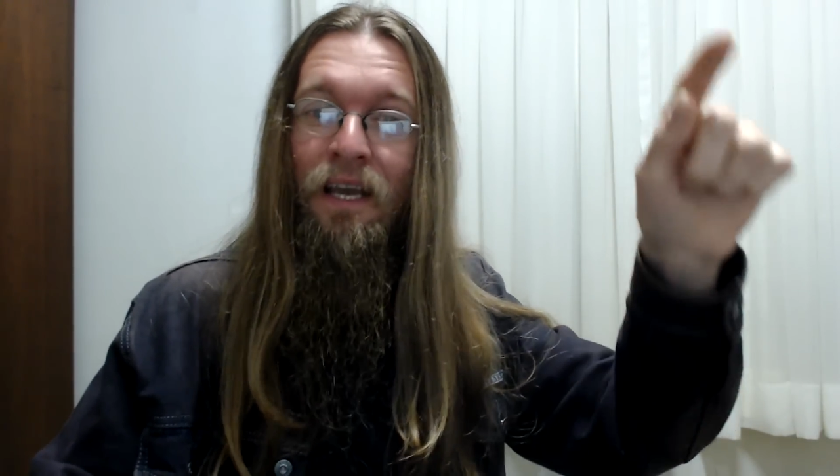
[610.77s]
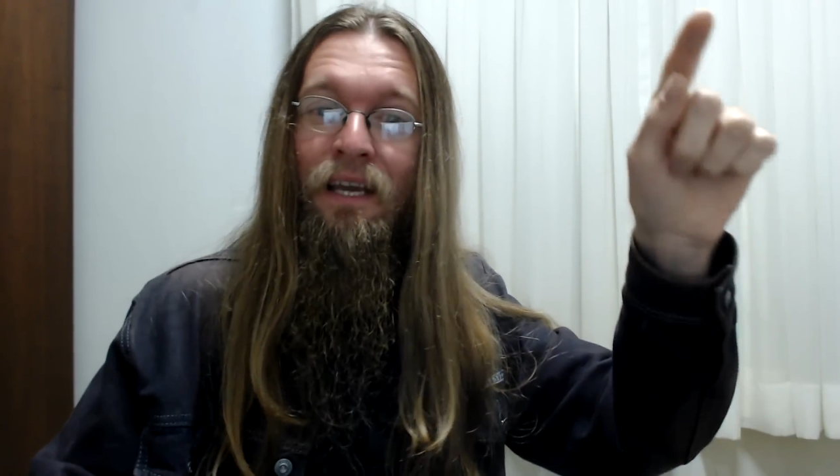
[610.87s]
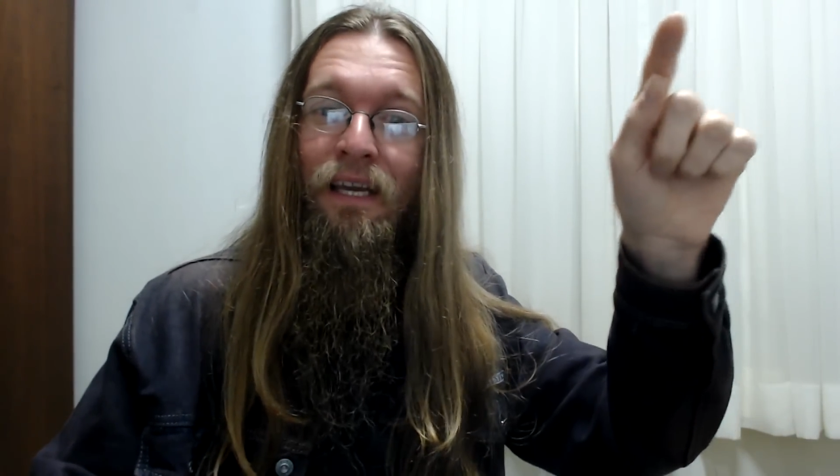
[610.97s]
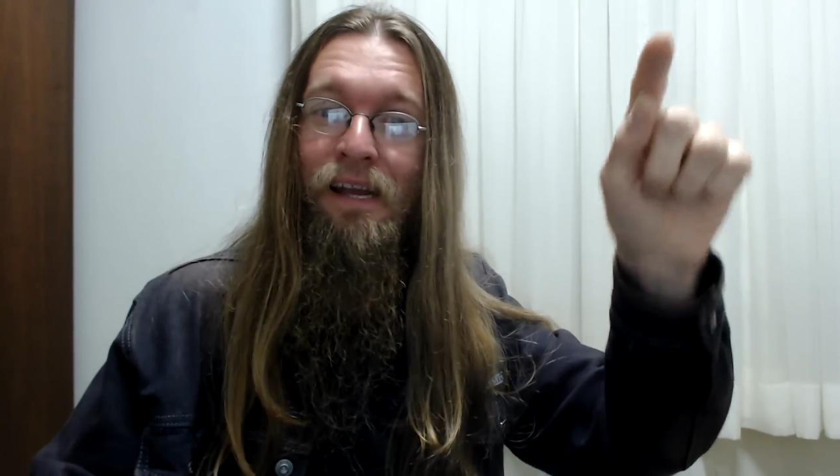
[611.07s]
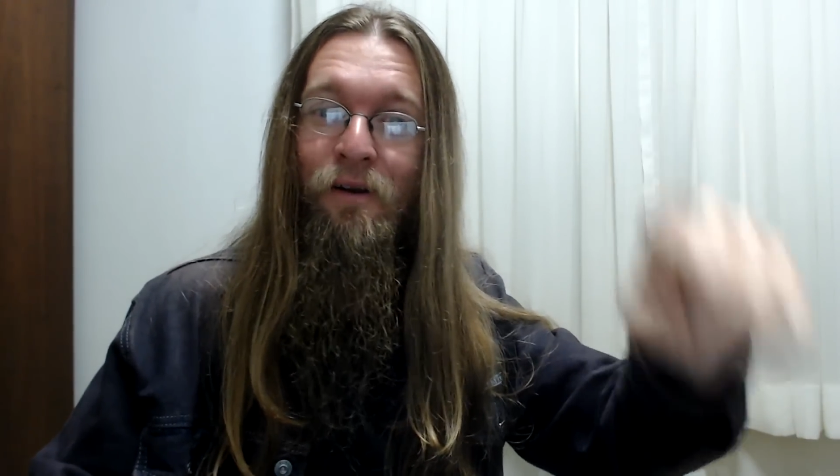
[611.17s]

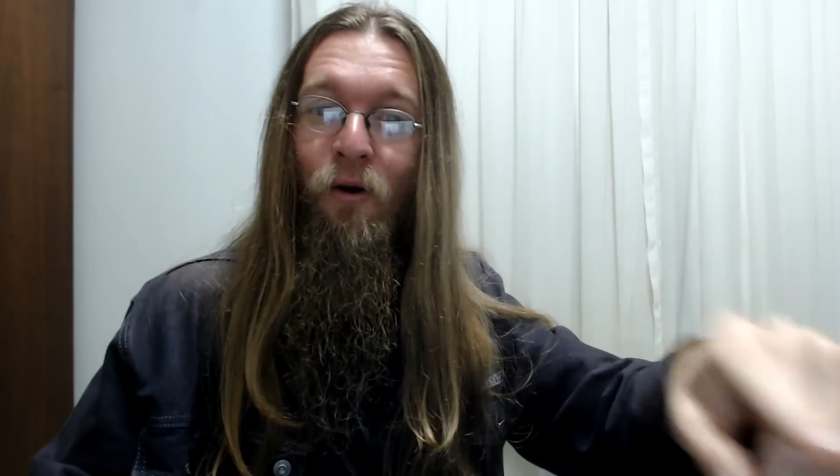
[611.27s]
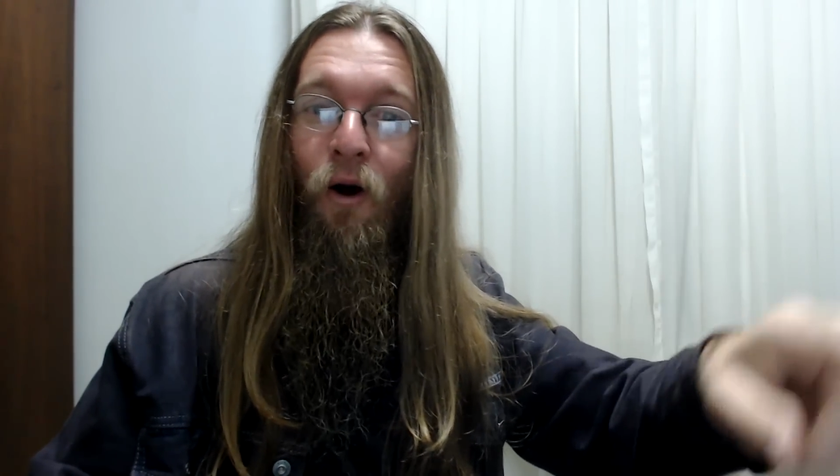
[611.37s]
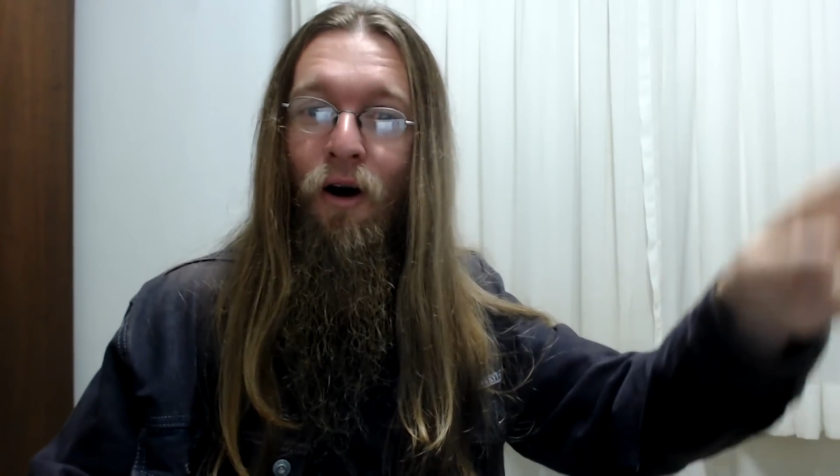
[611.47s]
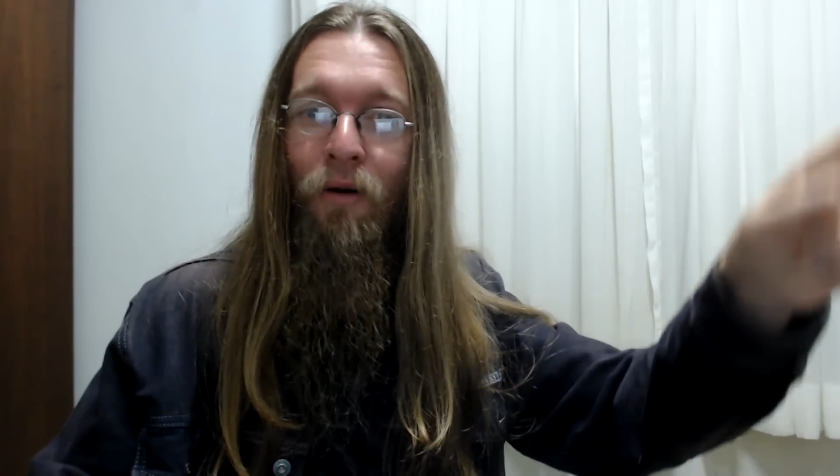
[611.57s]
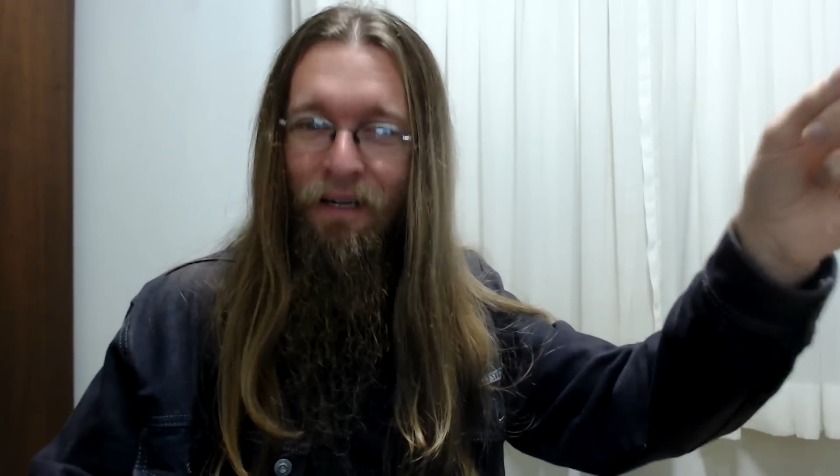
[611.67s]
ele
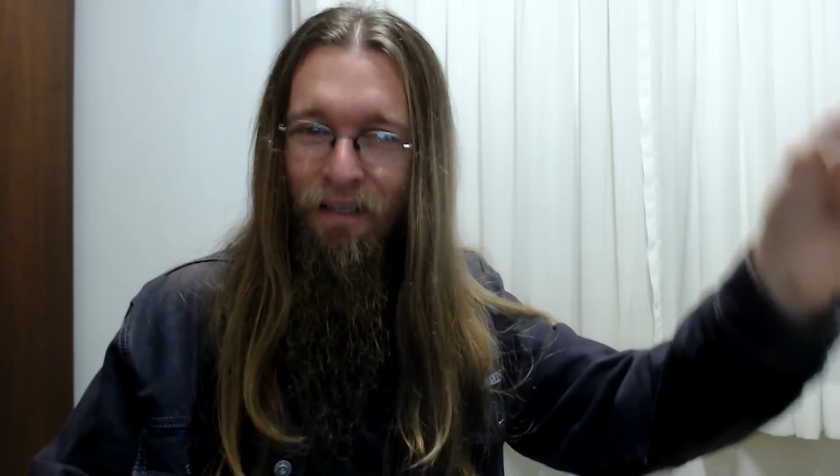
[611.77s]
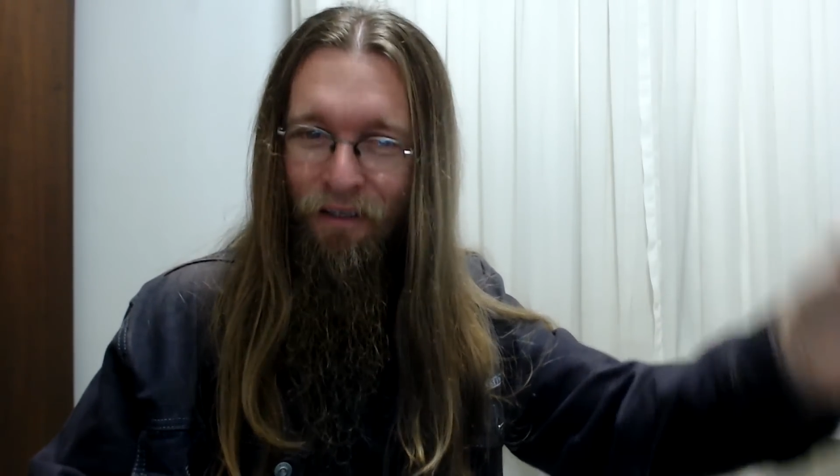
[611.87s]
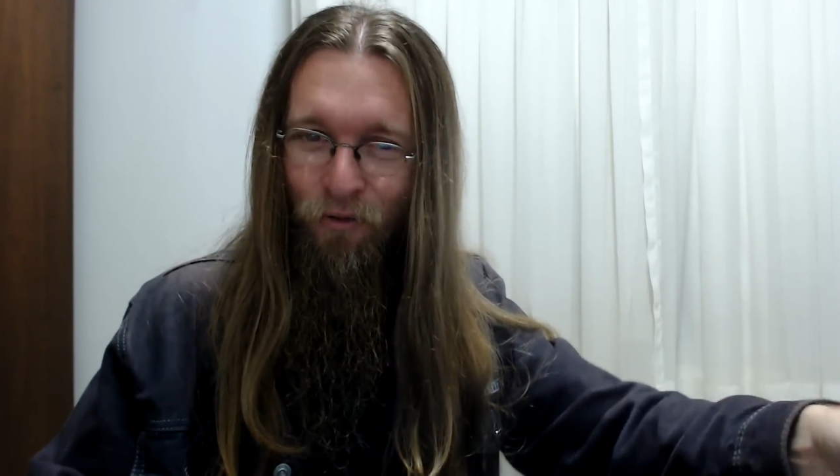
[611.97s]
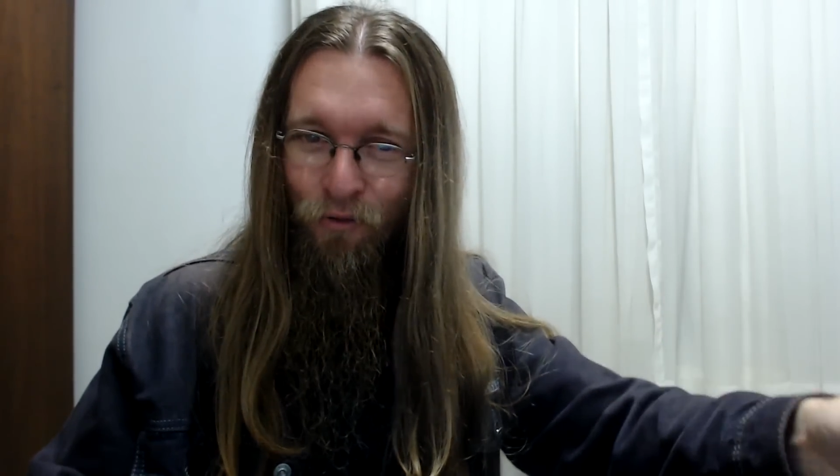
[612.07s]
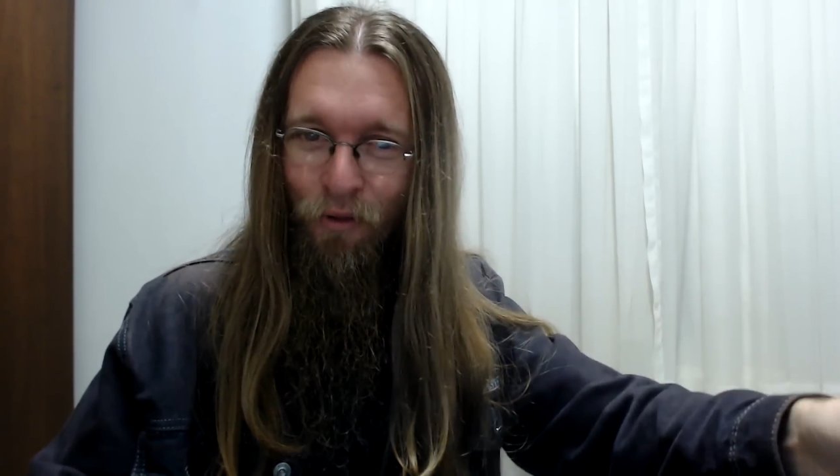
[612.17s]
cobra da
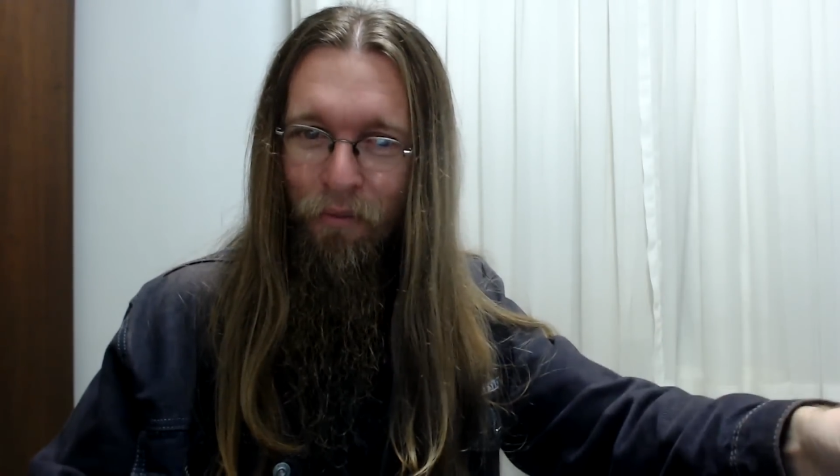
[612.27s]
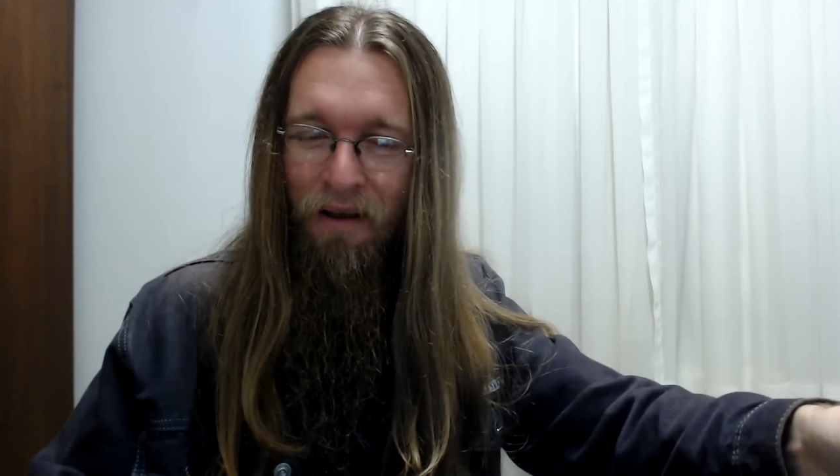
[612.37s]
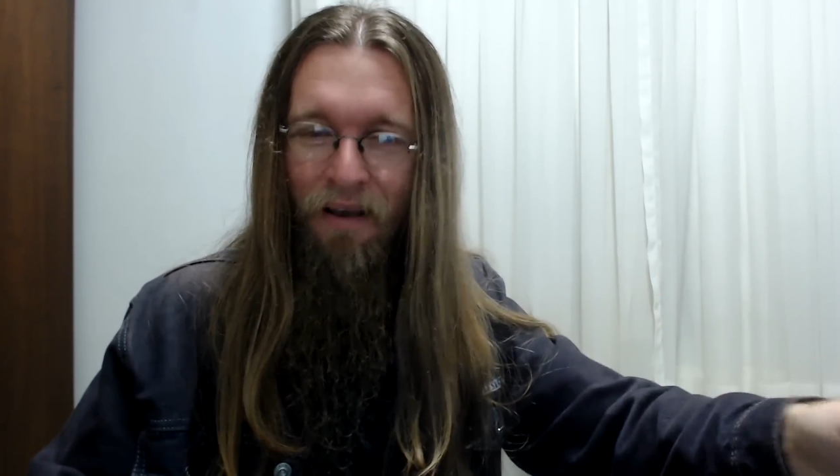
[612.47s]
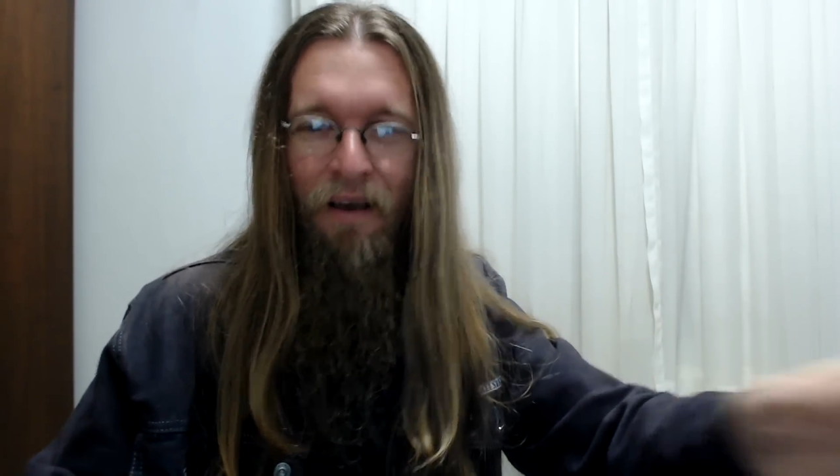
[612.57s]
turma,